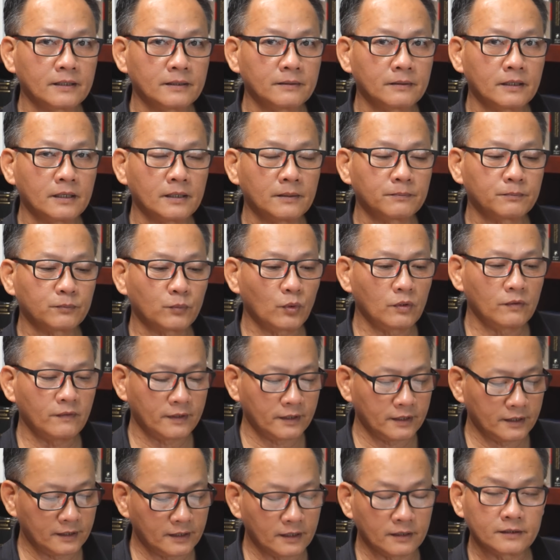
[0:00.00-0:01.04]
Ờ, quý
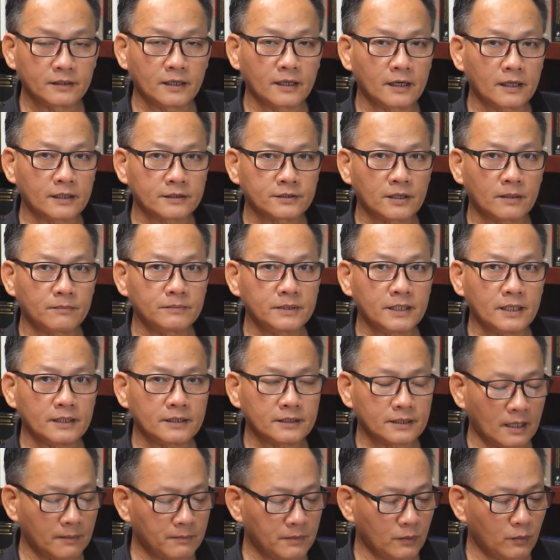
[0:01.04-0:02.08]
vị đừng rời làn sóng nhé.
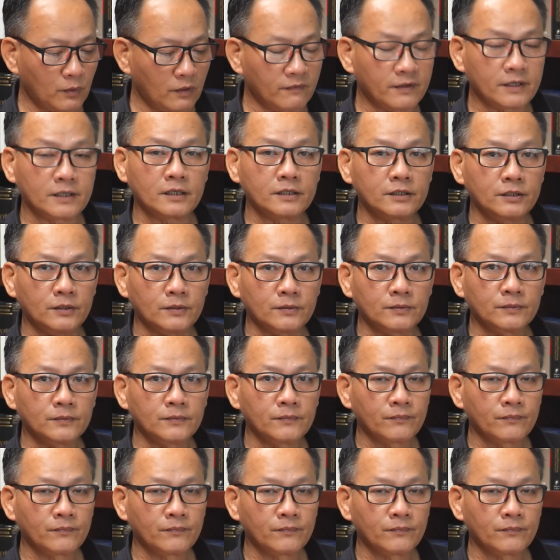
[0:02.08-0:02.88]
Cảm ơn quý vị rất nhiều.